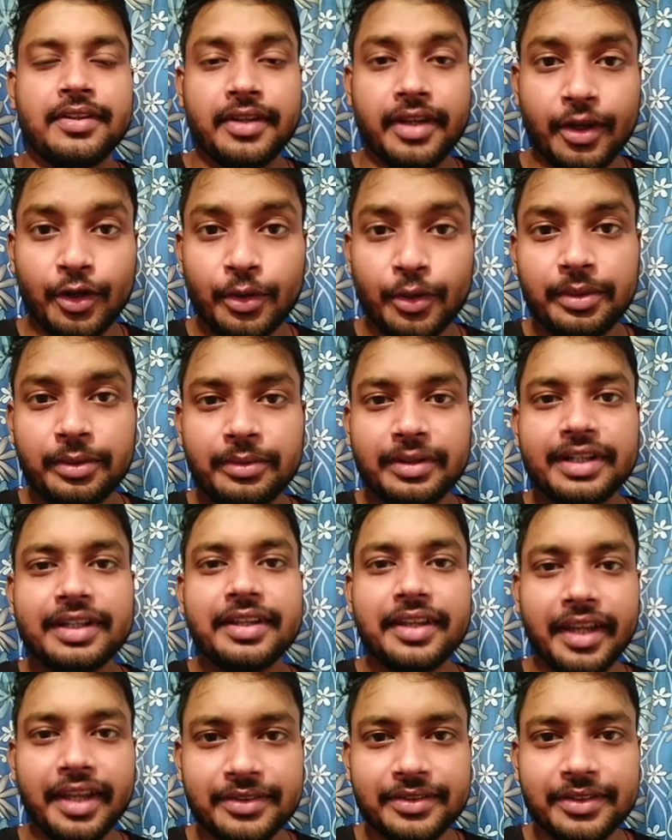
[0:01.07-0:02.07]
हेलो एवरीवन
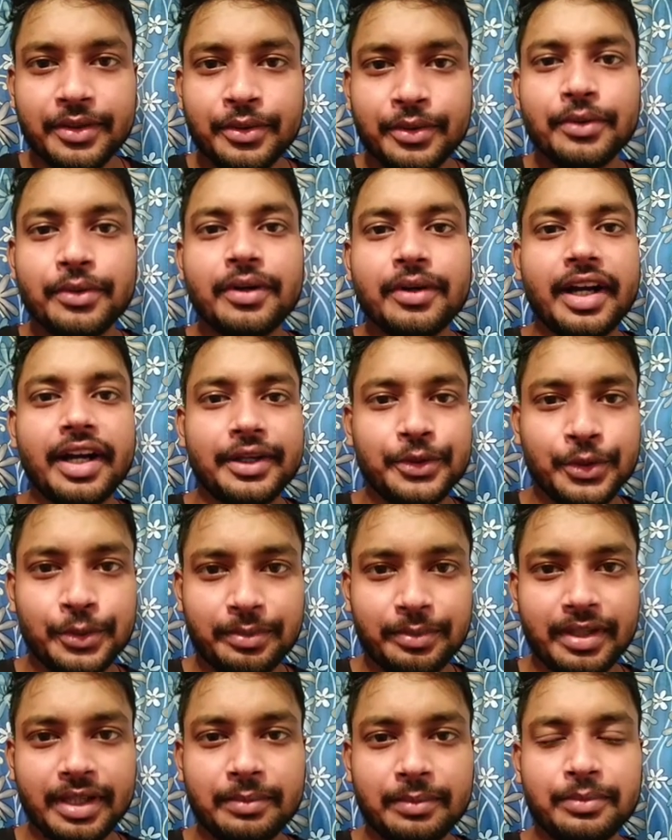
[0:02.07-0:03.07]
कैसे हो आई
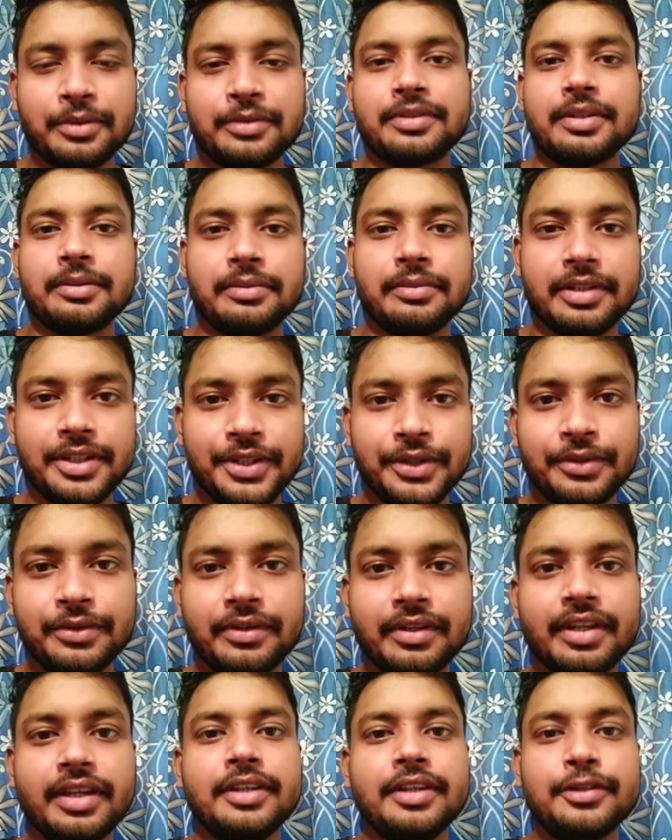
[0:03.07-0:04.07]
होप कि आप लोग सब अच्छे
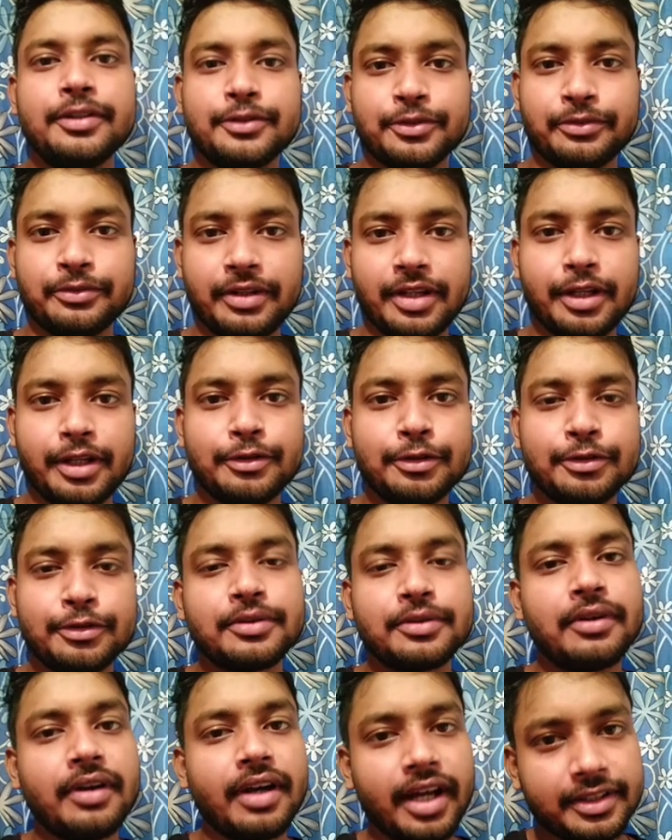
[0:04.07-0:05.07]
होंगे सो so, फिलहाल
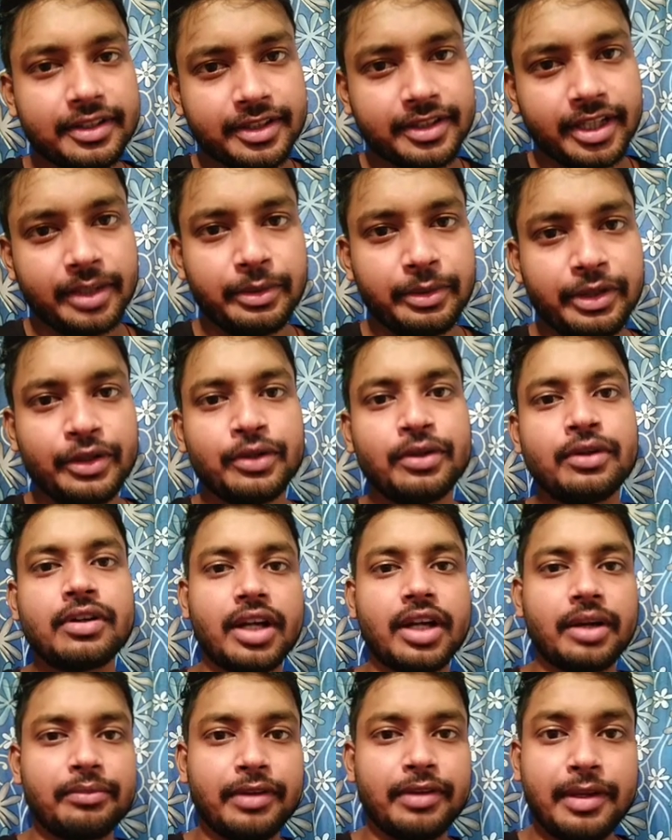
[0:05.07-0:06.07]
दोस्तों आज का ये वीडियो
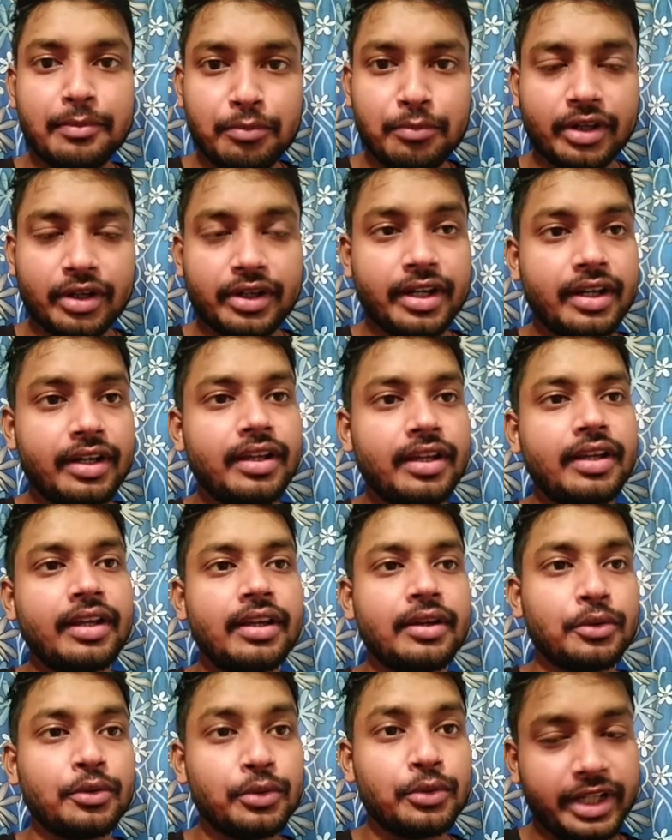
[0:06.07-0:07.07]
काफ़ी इंपॉर्टेंट है
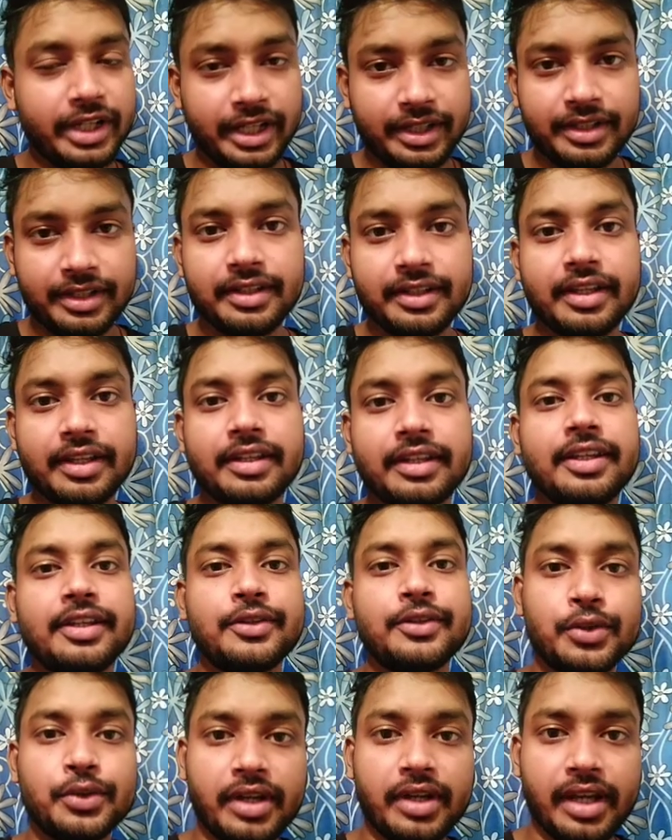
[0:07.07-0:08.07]
उन कैंडिडेट के लिए
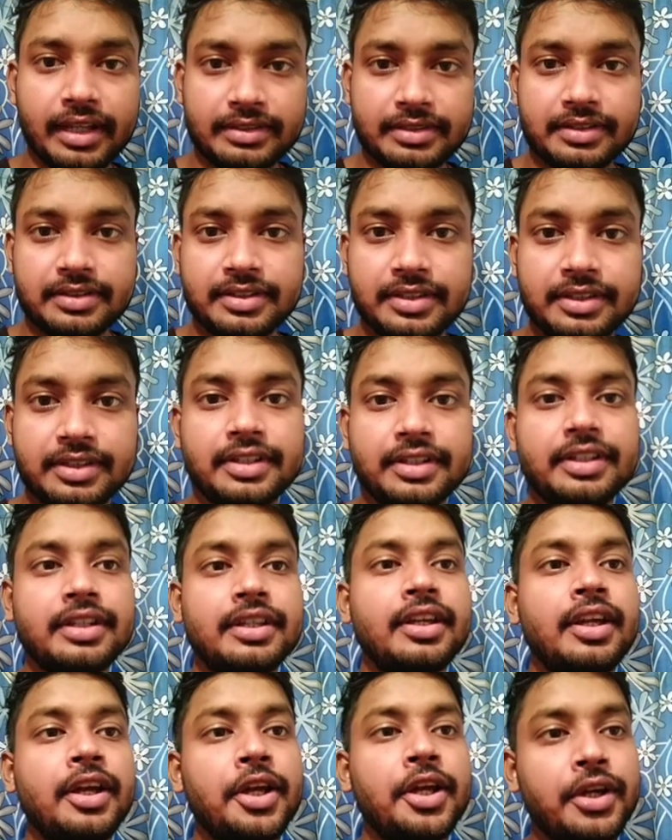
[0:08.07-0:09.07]
जो एस एस
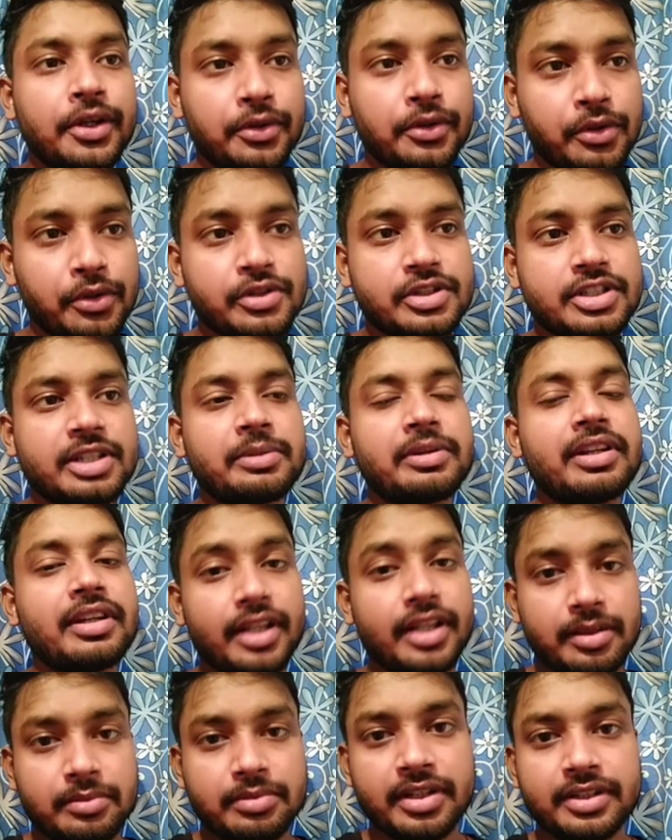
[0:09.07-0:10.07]
कांस्टेबल
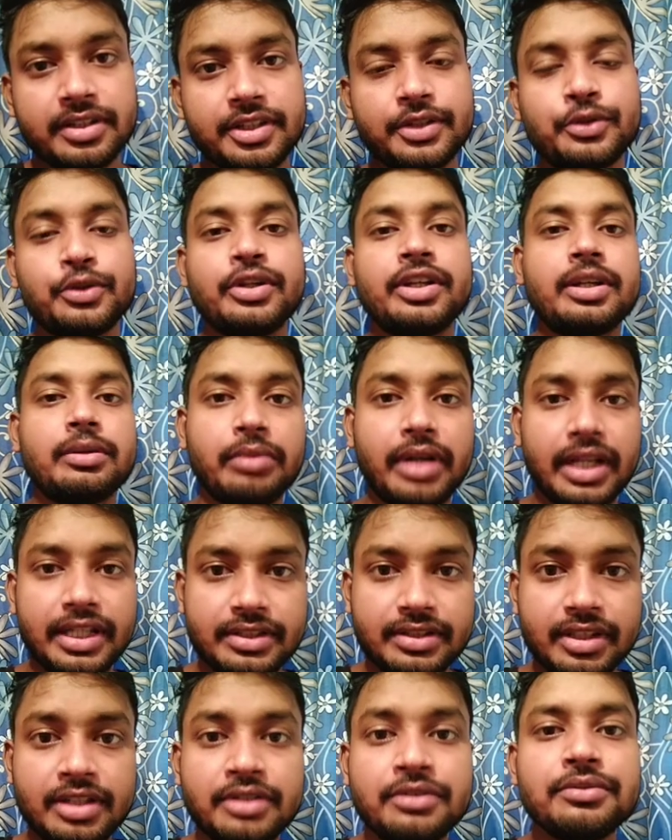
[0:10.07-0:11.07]
नई भर्ती
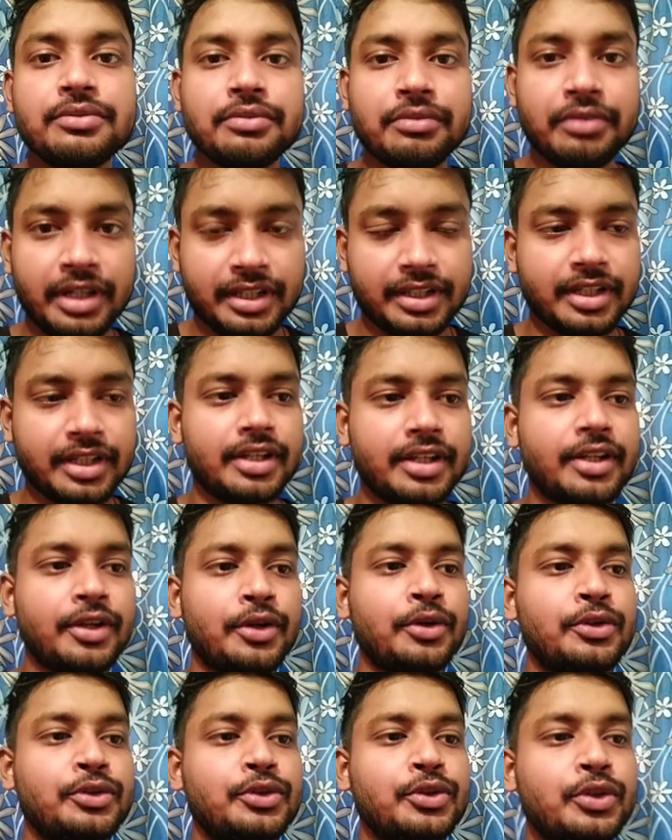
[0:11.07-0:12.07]
2022 की वेट कर रहे
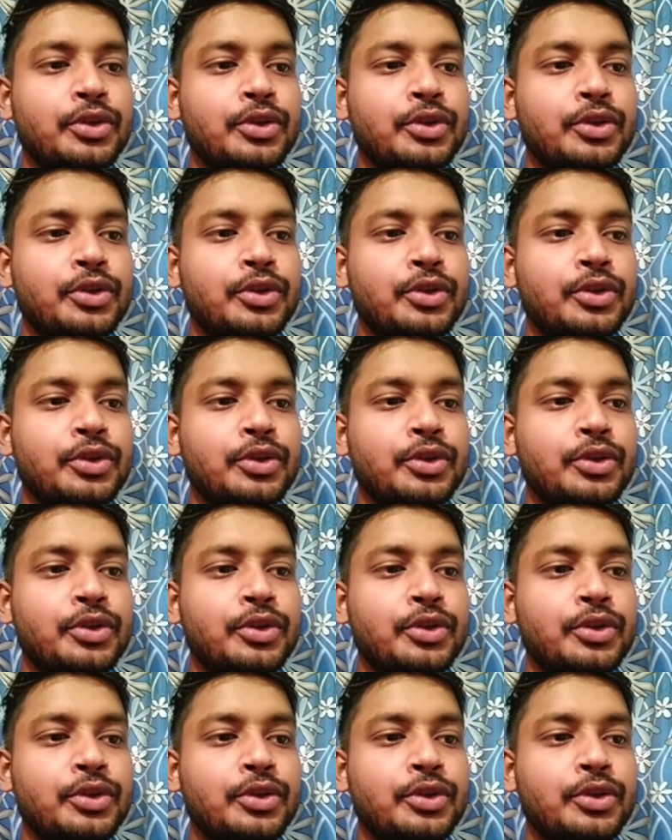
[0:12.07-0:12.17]
हो जो